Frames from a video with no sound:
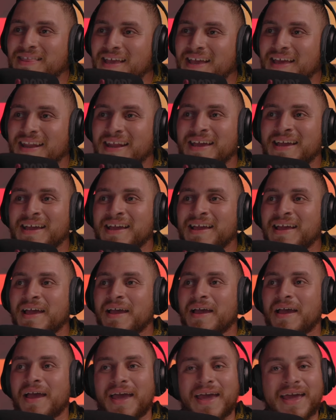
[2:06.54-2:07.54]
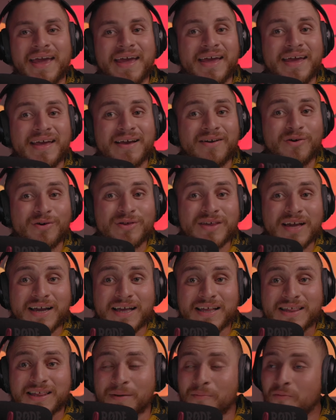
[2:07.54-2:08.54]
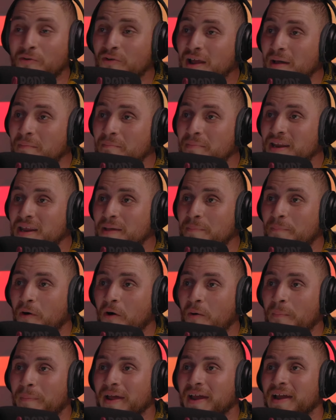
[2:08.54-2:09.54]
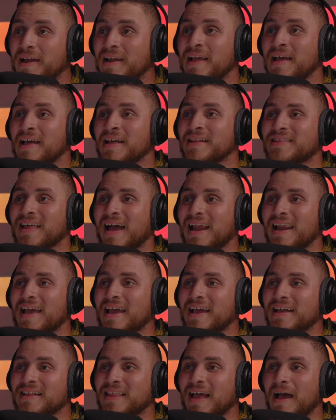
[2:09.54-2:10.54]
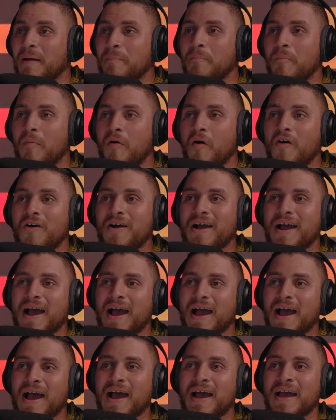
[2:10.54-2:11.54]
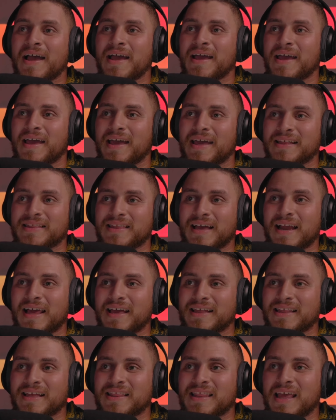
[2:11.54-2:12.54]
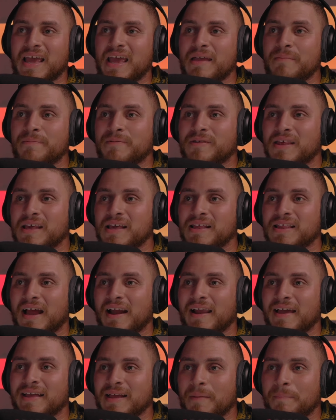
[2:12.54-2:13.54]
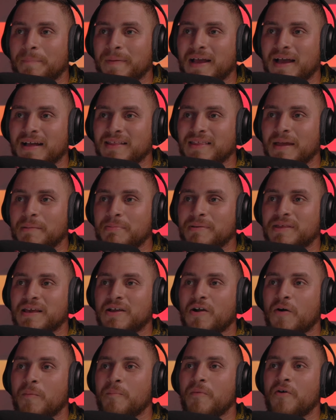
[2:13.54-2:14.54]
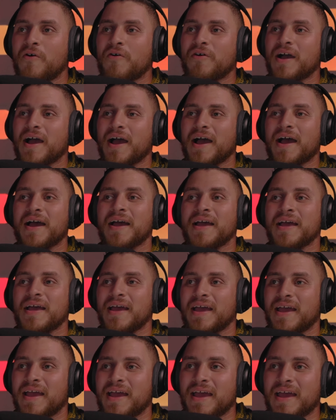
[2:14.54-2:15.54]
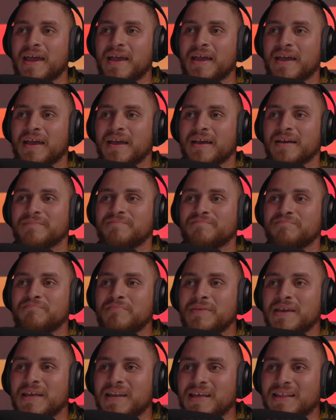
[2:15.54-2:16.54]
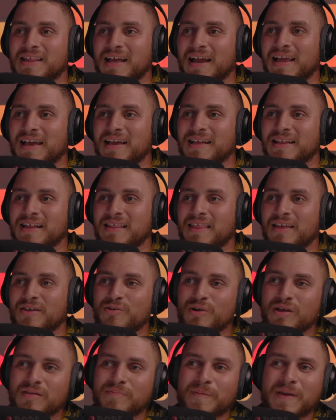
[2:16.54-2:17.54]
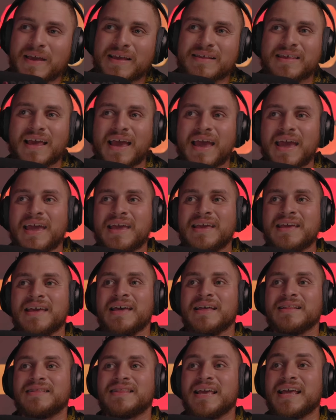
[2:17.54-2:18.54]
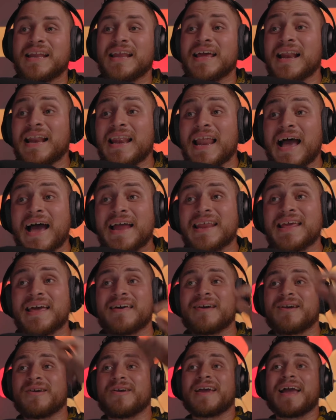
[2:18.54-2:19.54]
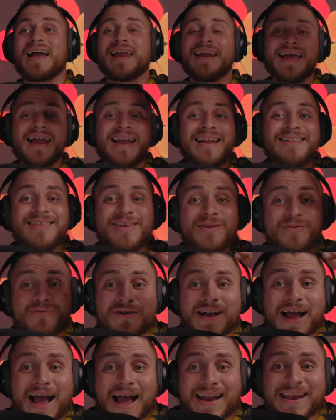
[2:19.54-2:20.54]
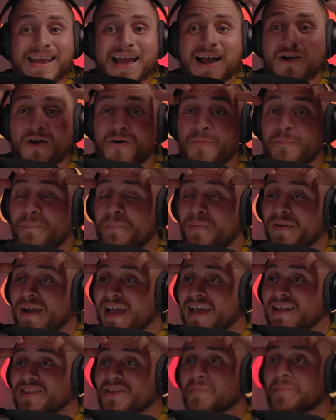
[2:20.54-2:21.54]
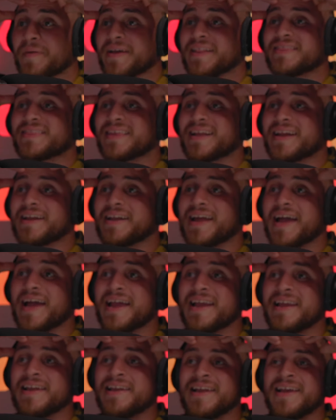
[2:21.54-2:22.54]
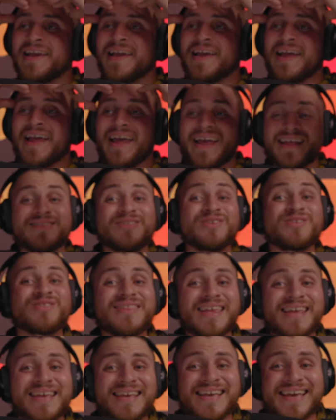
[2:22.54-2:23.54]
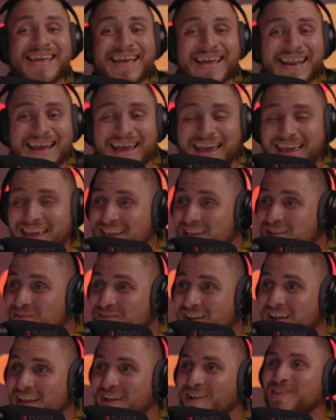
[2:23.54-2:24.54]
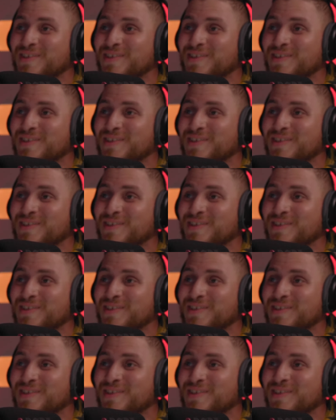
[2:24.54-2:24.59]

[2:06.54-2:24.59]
tienen eh, cosas que simulan mini popper, tarjetas monja, eh, tarjetas de Ipsy, tarjetas picas de Ipsy con monja, eh, mini tarjetas de usb USBSA, Tienen el área de recargar, tiene un área completo para entrenar. Esto está increíble,